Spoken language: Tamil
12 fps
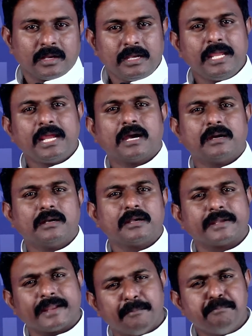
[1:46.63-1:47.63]
நீங்கள்
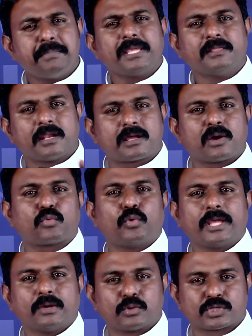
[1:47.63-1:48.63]
நம்பி
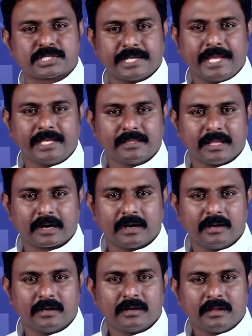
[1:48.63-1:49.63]
நிற்கக்கூடிய ஒரு
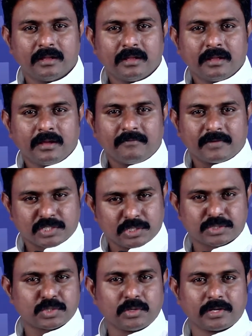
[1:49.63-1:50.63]
சிநேகிதர்கள்
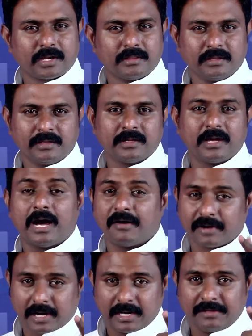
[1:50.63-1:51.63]
அசன சொல்லுகிறது
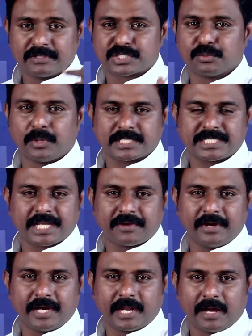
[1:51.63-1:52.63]
அவர்களை விசுவாசிக்க
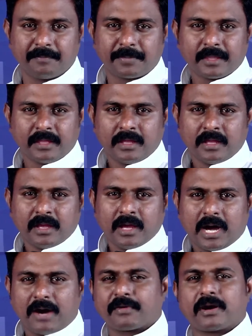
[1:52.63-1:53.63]
வேண்டாம்
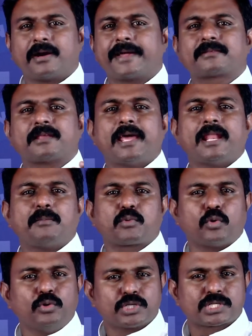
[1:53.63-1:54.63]
அவர்களிடத்திலே நாம்
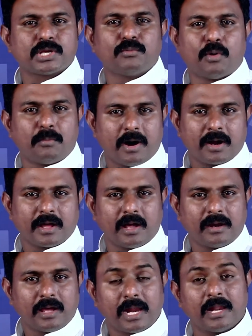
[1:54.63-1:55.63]
கொண்டு
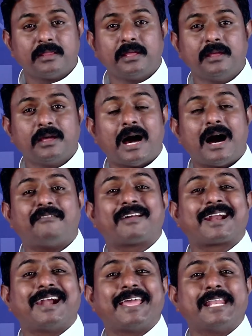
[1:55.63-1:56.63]
செல்வோமானால் அல்லது
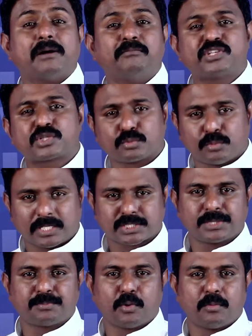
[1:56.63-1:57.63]
அவர்களை நாம்
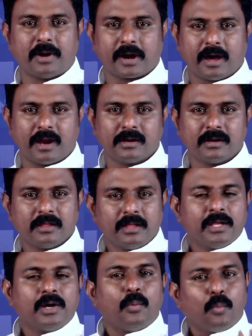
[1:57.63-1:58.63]
விசுவாசிப்போமானால்
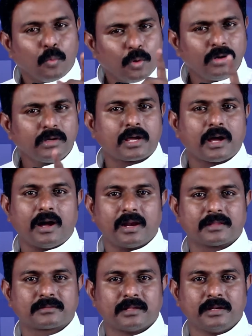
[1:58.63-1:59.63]
ஒரு
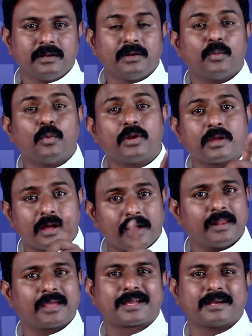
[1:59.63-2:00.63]
காலத்தில் ஒரு
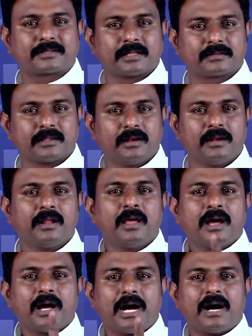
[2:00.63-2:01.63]
காலகட்டத்தில்
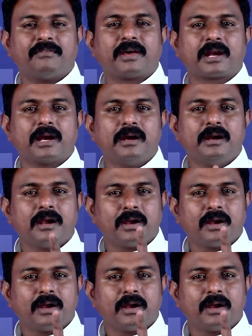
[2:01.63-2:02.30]
அவர்கள்